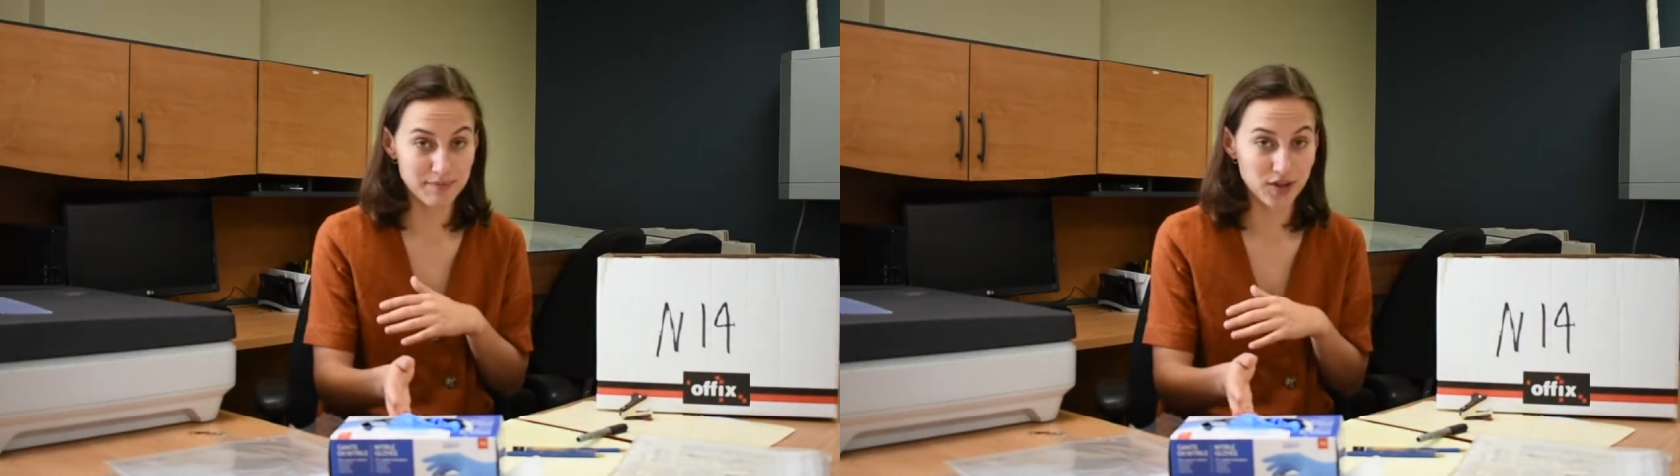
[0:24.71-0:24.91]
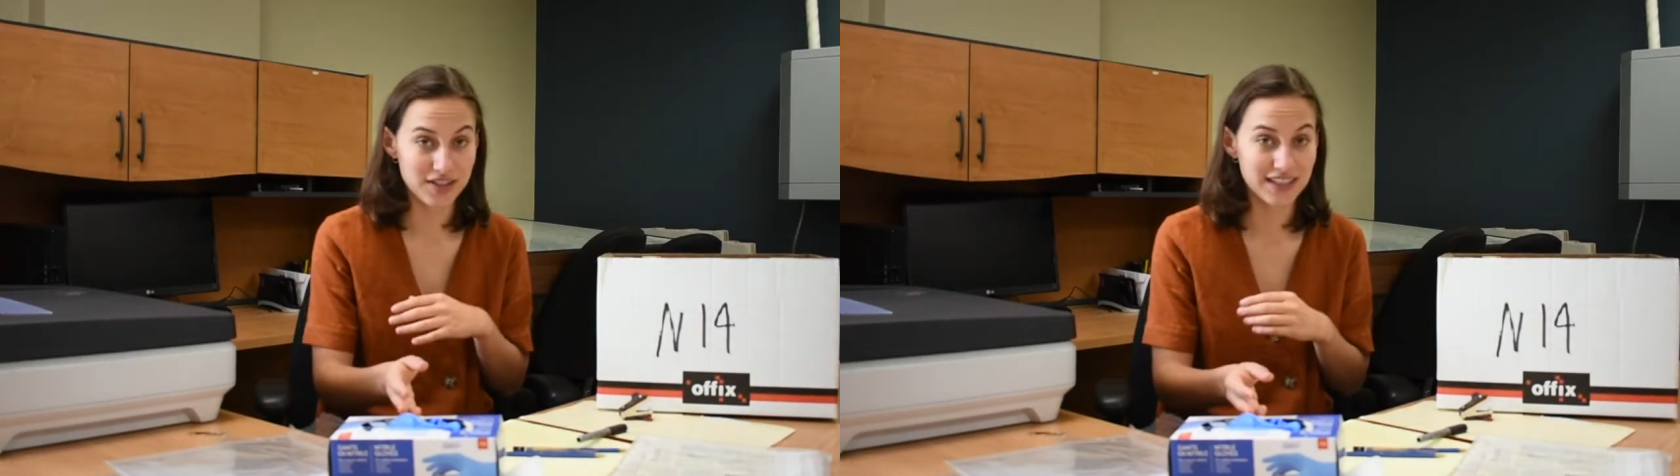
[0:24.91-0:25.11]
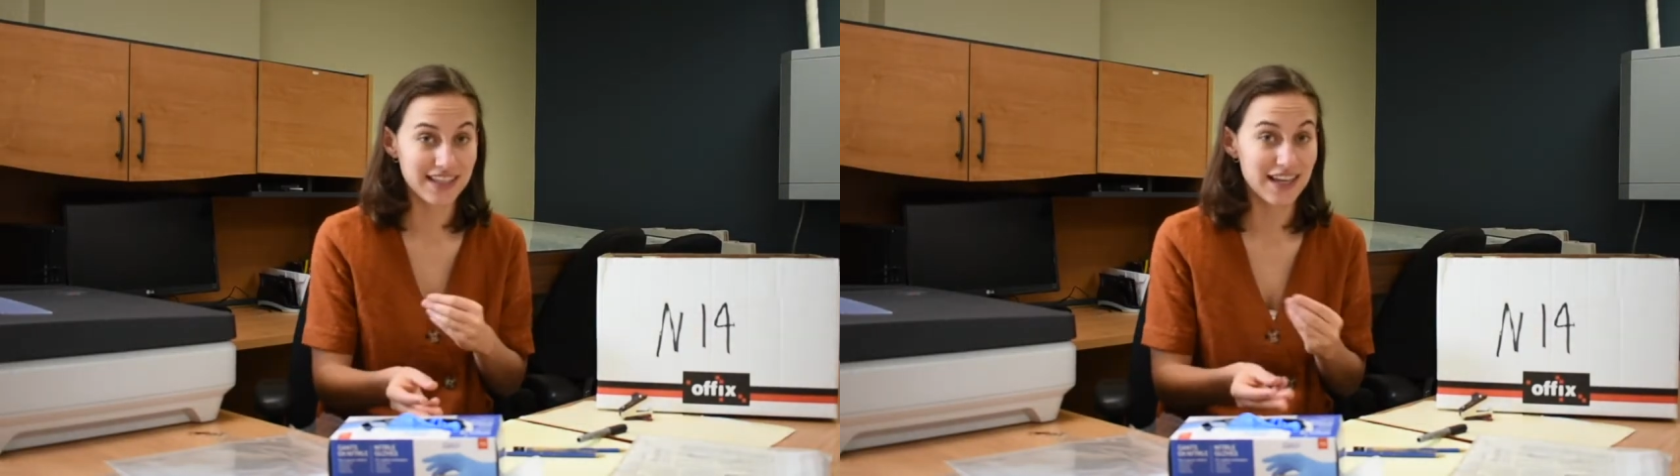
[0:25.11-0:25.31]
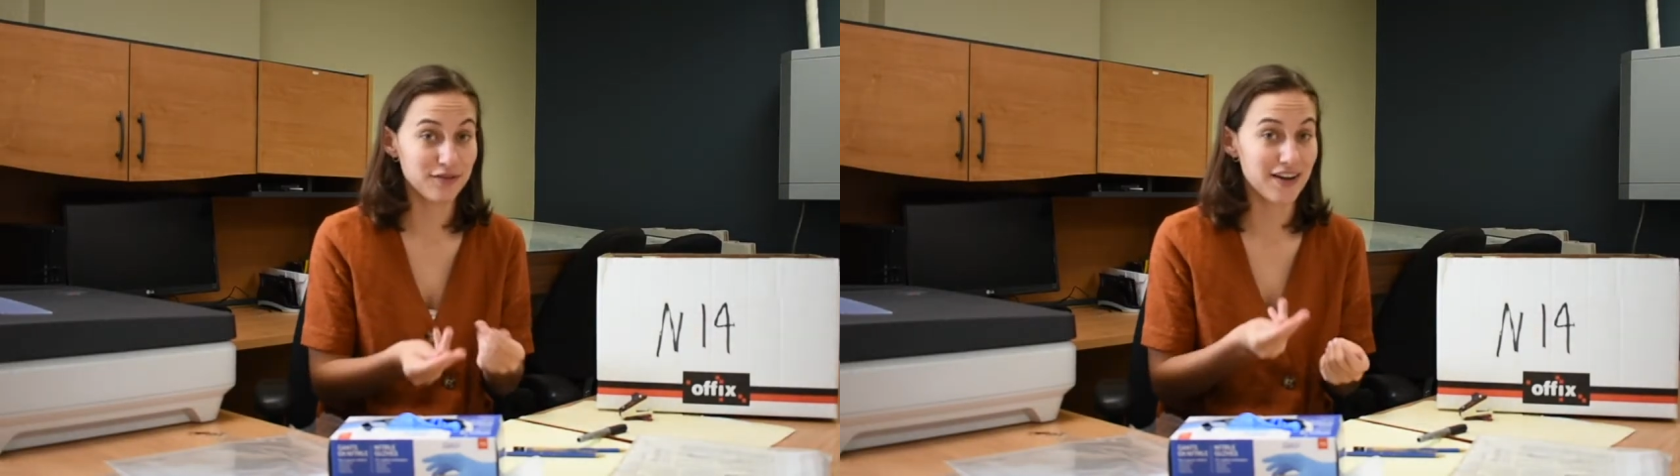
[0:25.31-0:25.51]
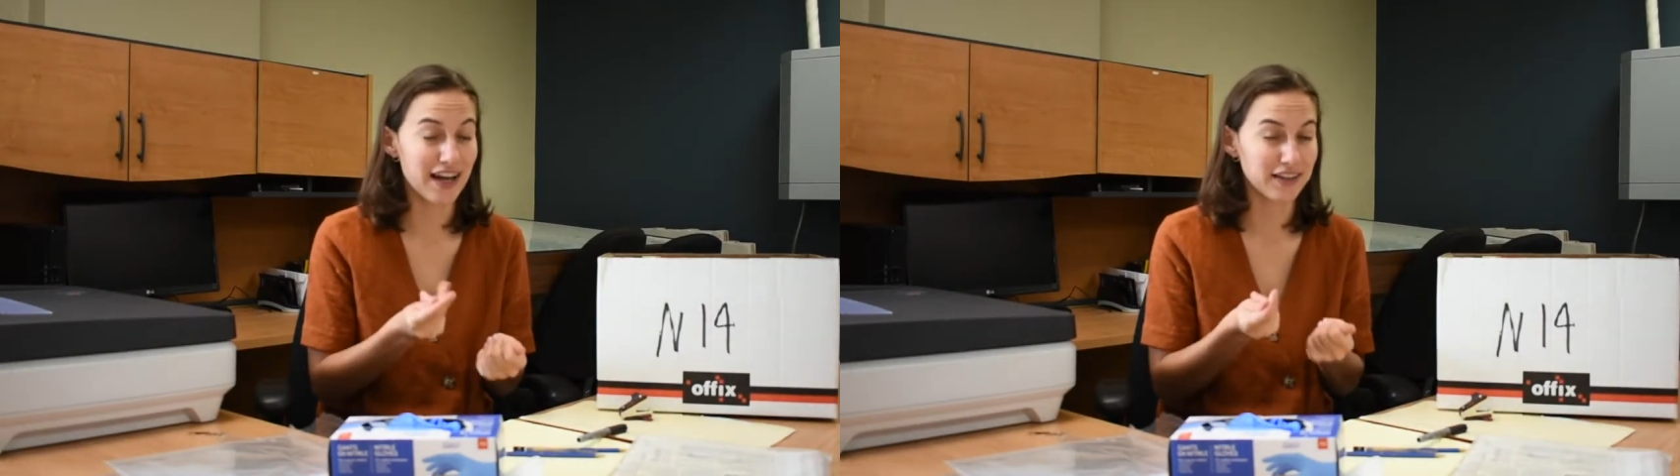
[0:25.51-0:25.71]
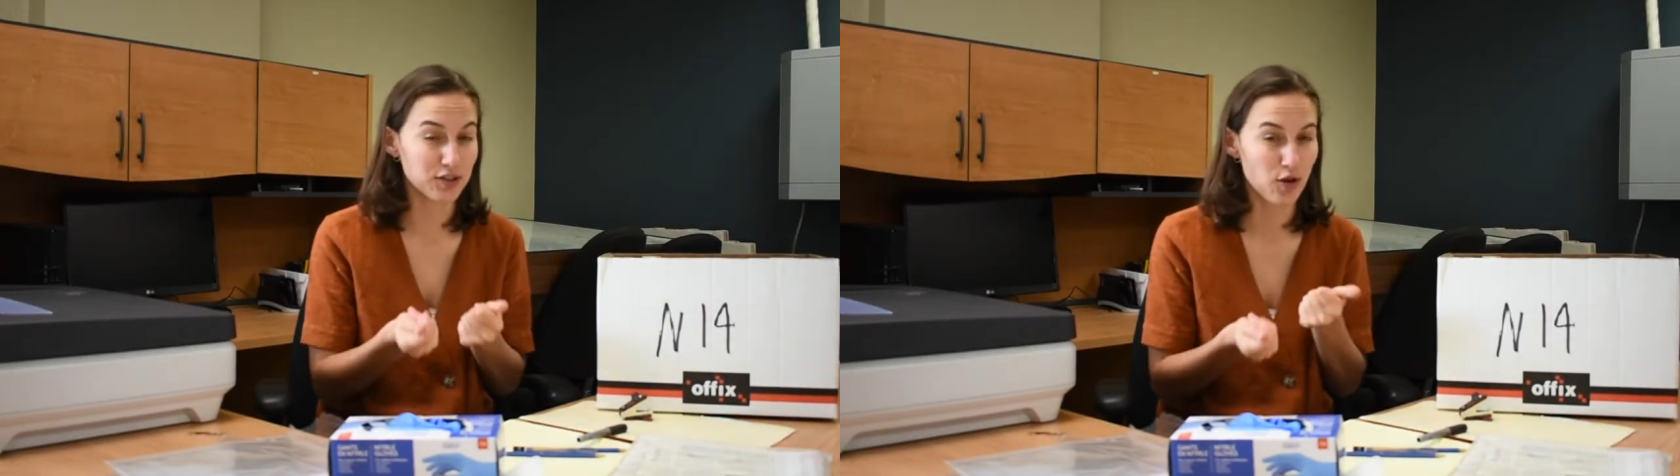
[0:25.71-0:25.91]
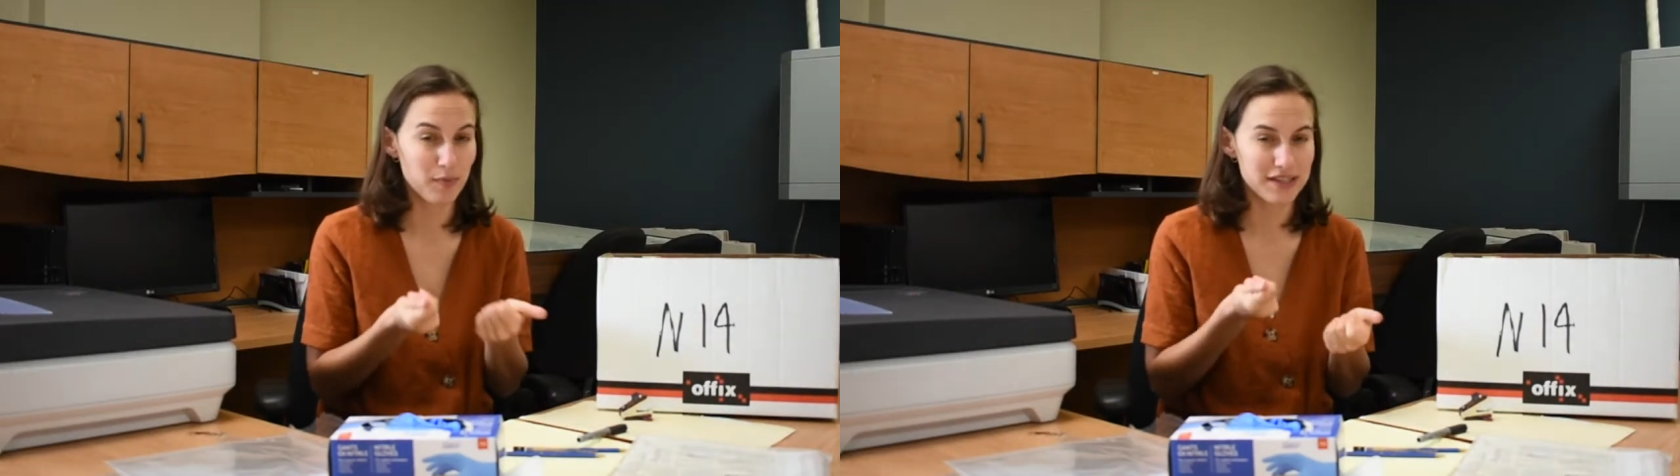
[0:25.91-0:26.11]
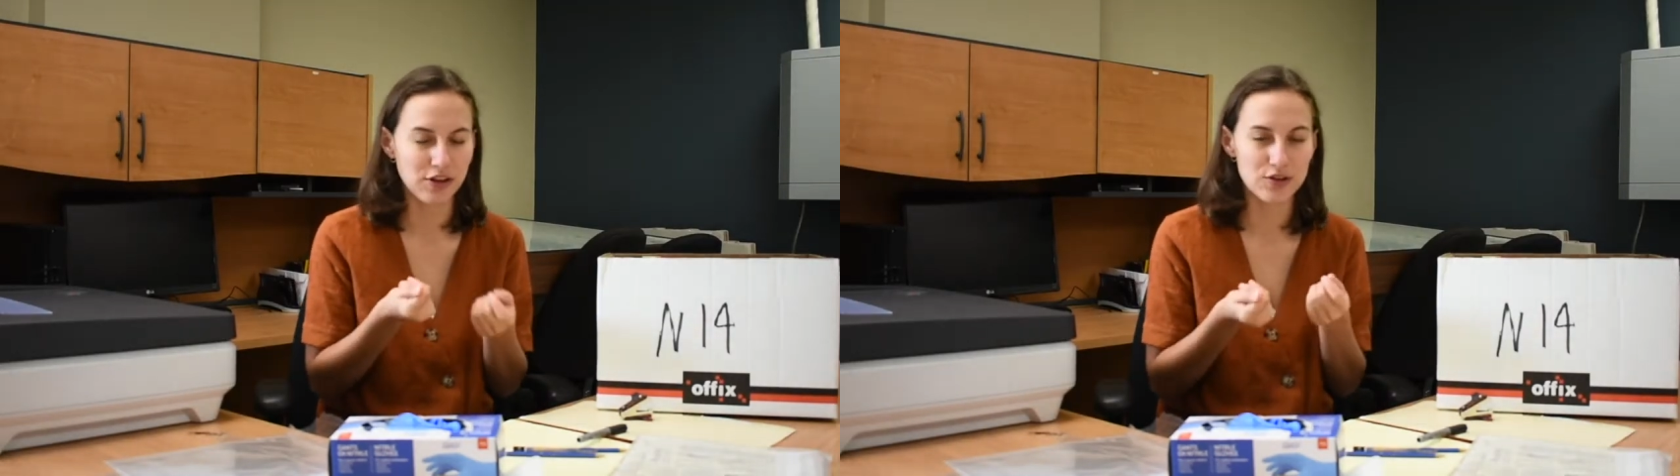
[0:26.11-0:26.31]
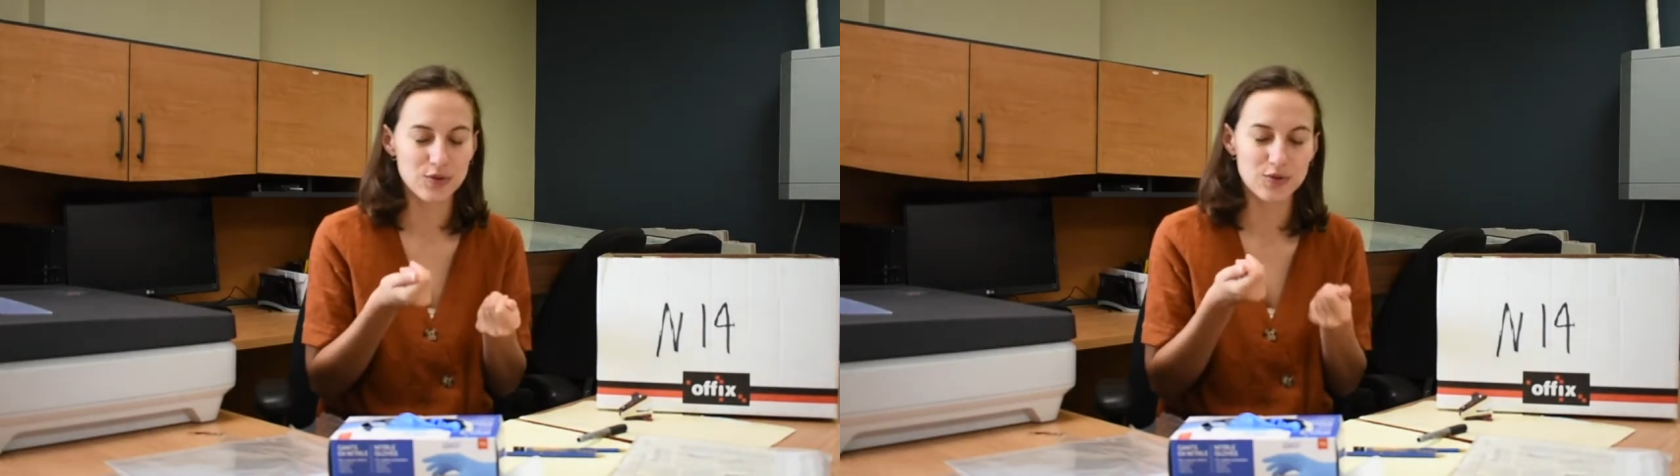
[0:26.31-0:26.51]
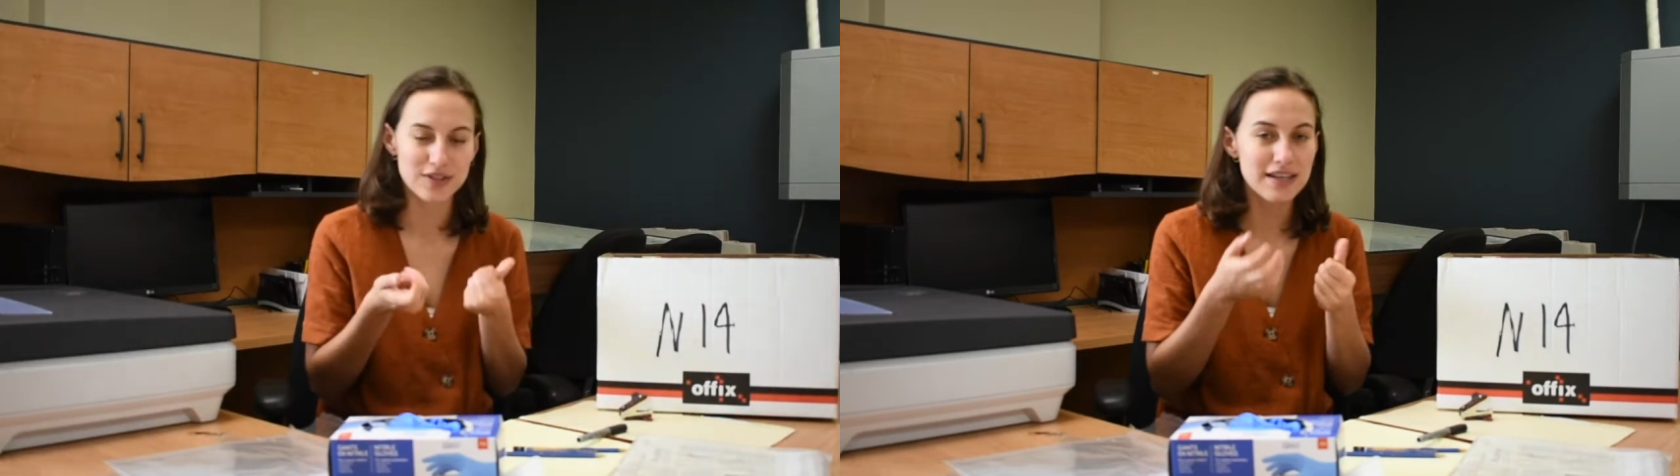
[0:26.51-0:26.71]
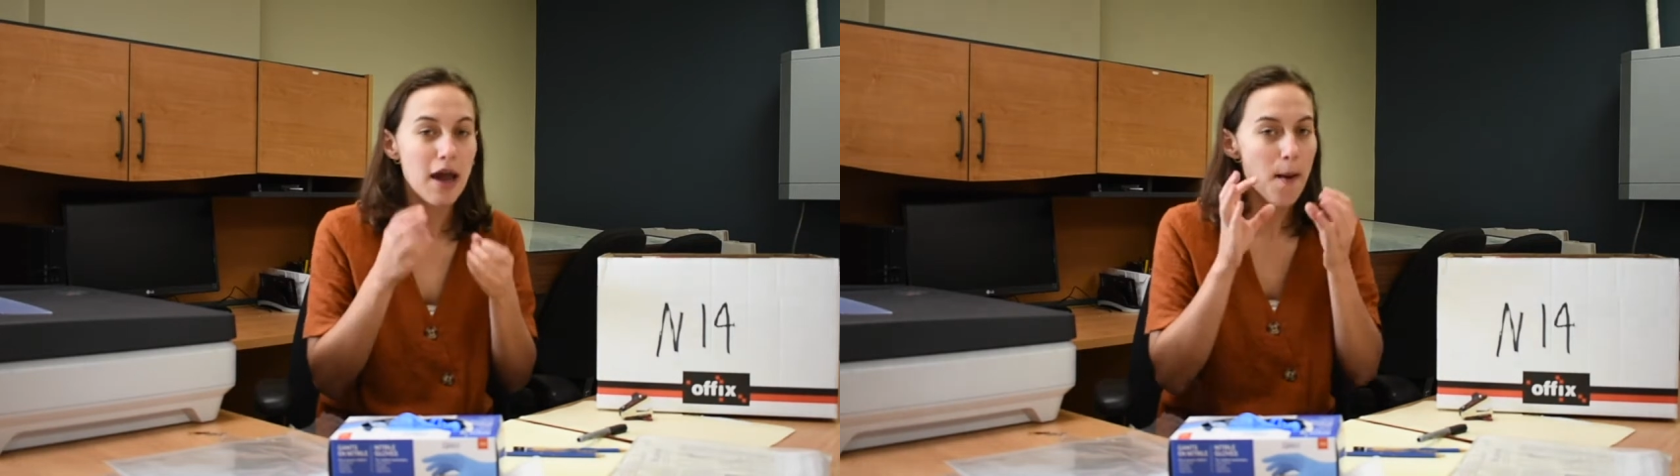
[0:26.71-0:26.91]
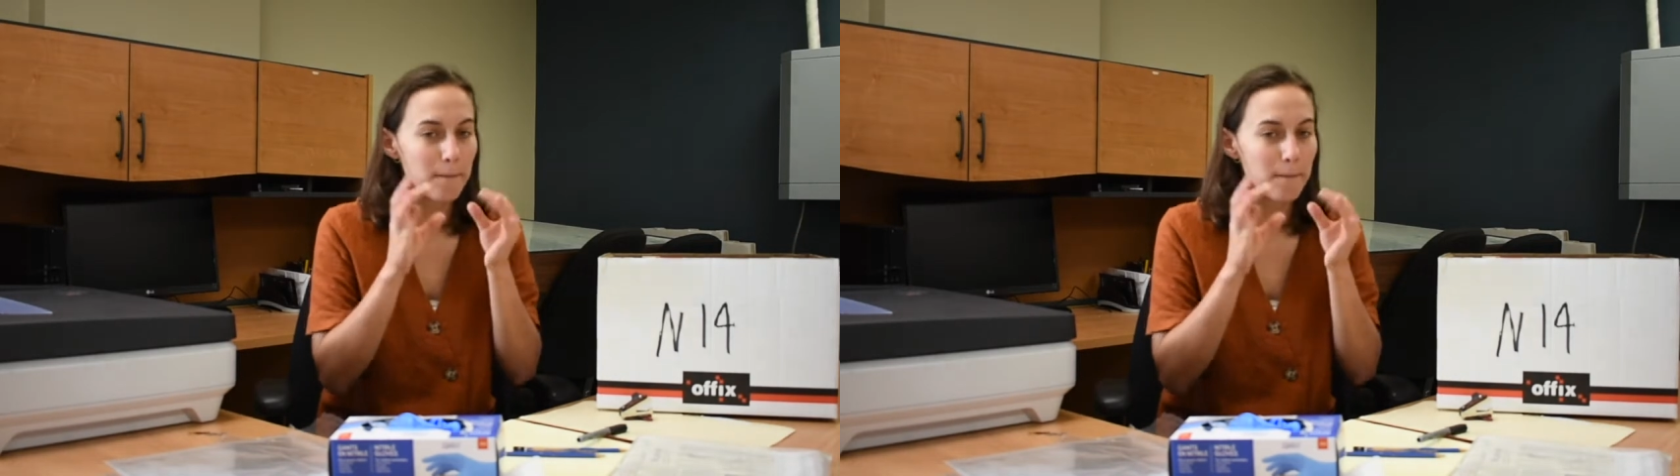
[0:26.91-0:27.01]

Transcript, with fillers: de porter des gants de faire attention parce que ceux-ci